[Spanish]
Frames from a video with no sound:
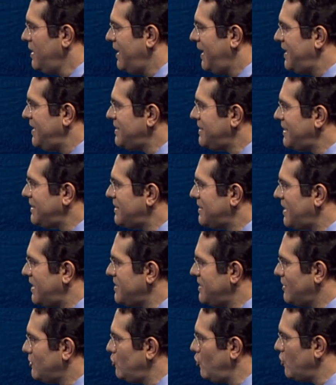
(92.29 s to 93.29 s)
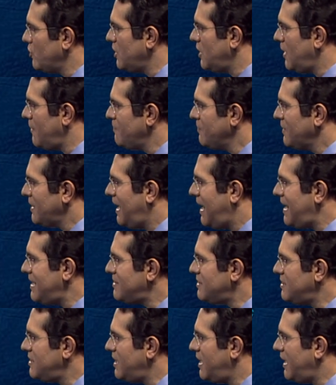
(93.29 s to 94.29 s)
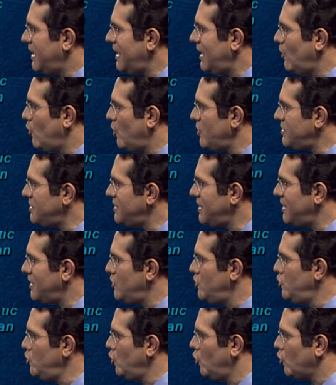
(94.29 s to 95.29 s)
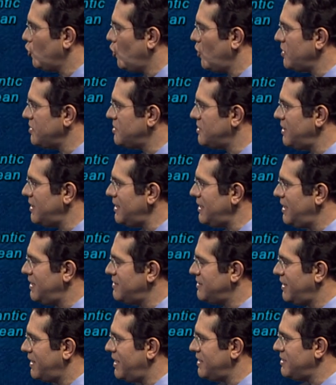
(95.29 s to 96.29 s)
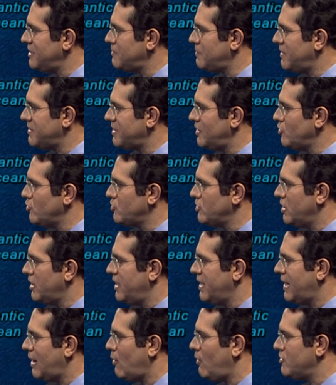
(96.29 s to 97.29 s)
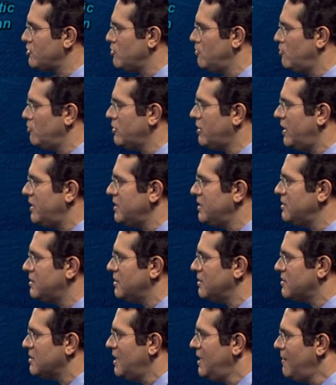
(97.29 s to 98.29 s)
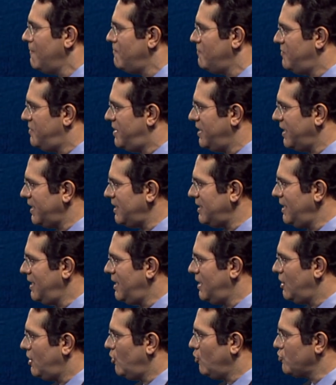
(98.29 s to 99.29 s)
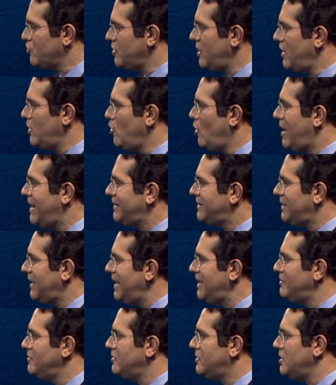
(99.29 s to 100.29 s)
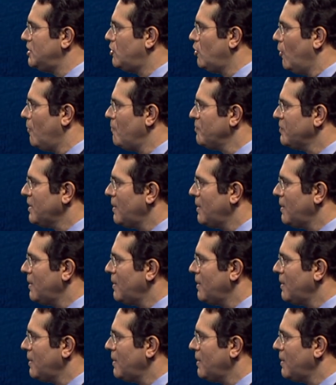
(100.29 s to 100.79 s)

en esta trayectoria hacia el oeste-noroeste estará desplazándose en aguas muy calientes del Océano Atlántico.